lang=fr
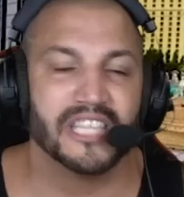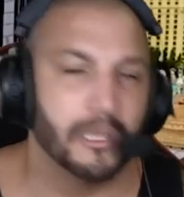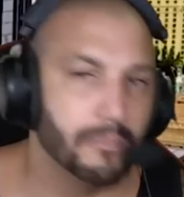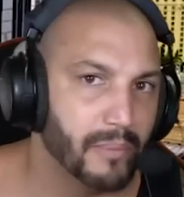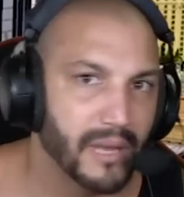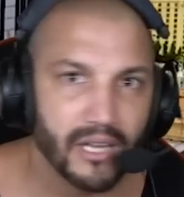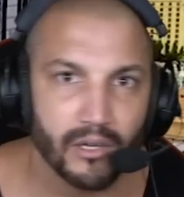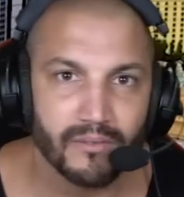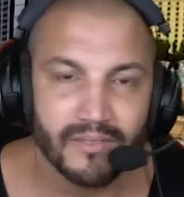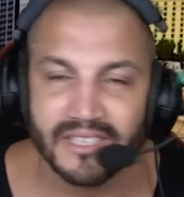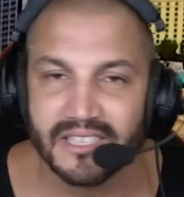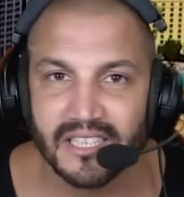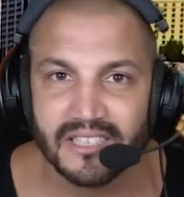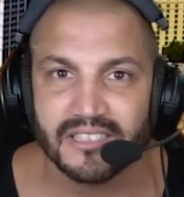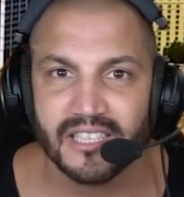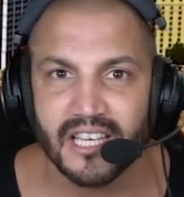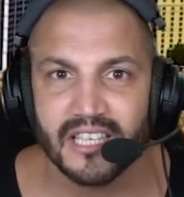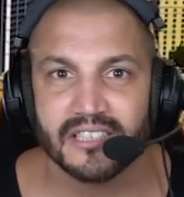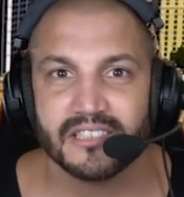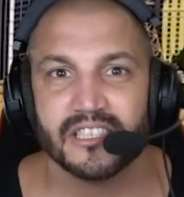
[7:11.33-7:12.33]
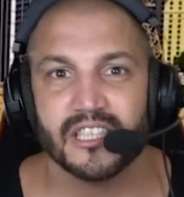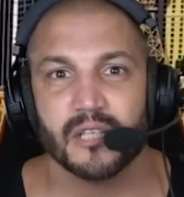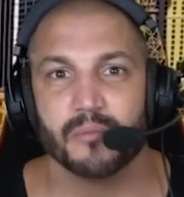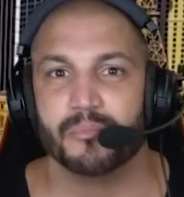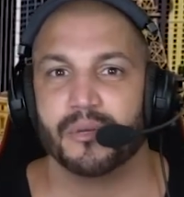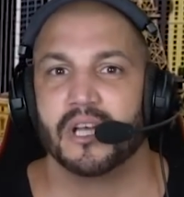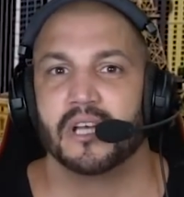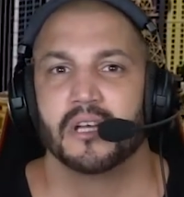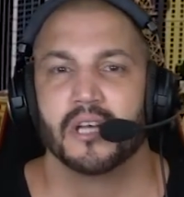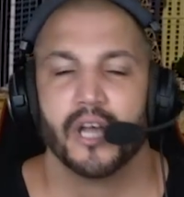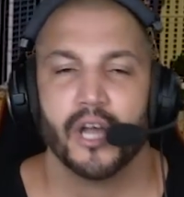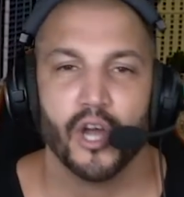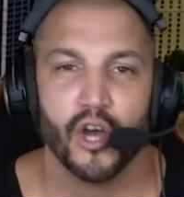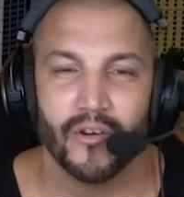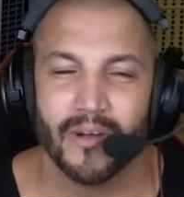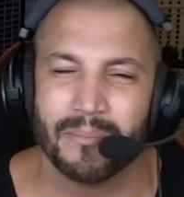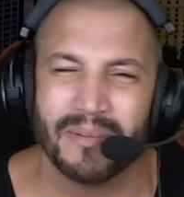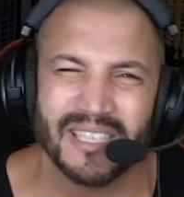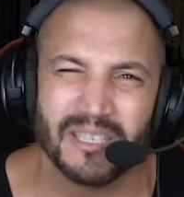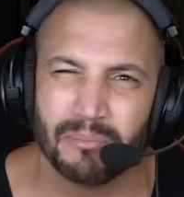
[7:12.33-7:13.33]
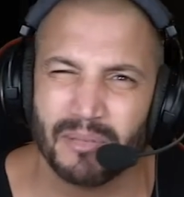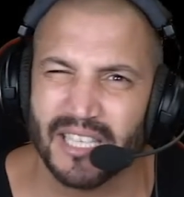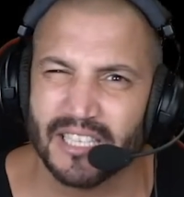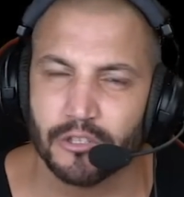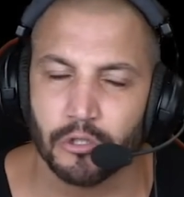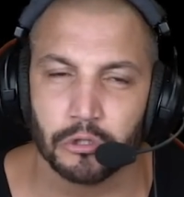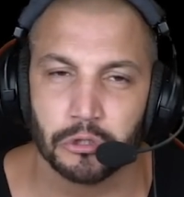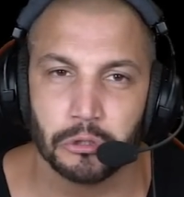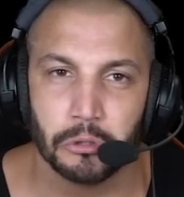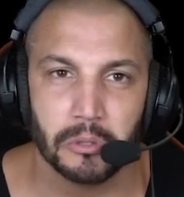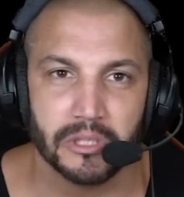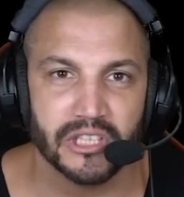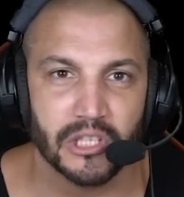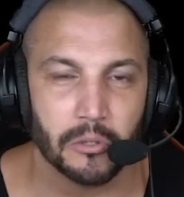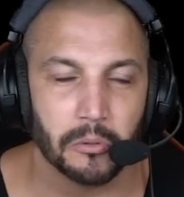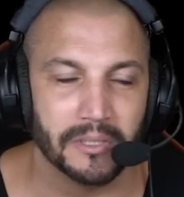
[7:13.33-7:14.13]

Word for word: épais, on va dire ça assez épais. On va pas être prétentieux à dire qu'on